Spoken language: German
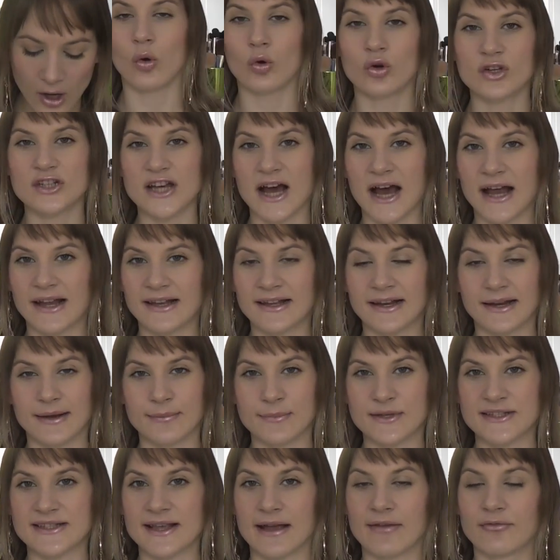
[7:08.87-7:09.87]
Unter anderem
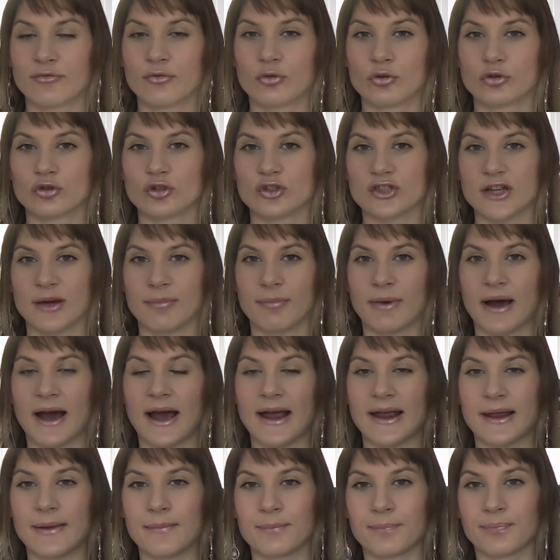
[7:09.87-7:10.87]
ist ein Foto
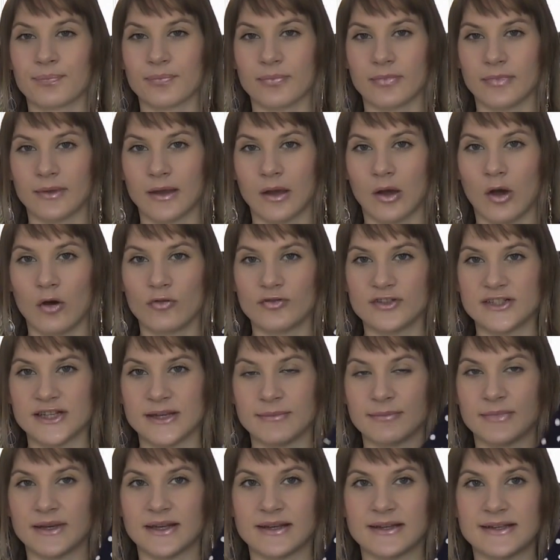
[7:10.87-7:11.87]
dabei auf
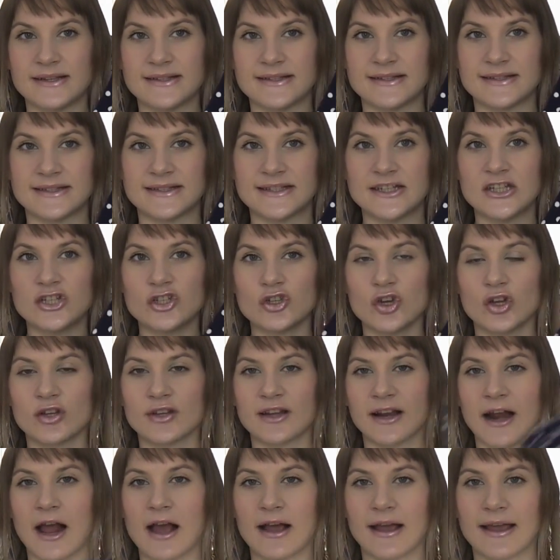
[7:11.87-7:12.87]
dem ich dieses T-Shirt
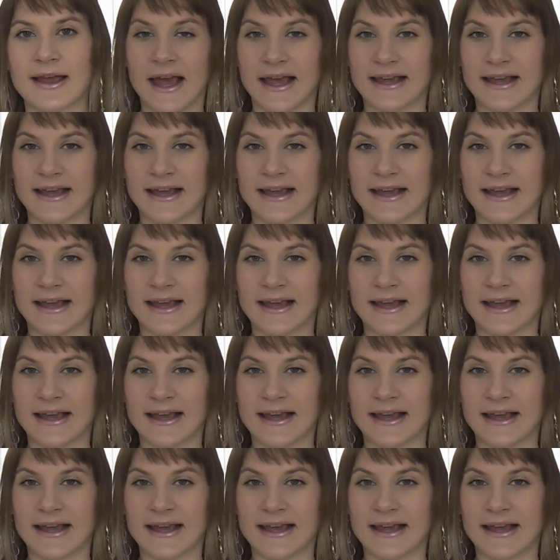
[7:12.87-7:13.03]
trage.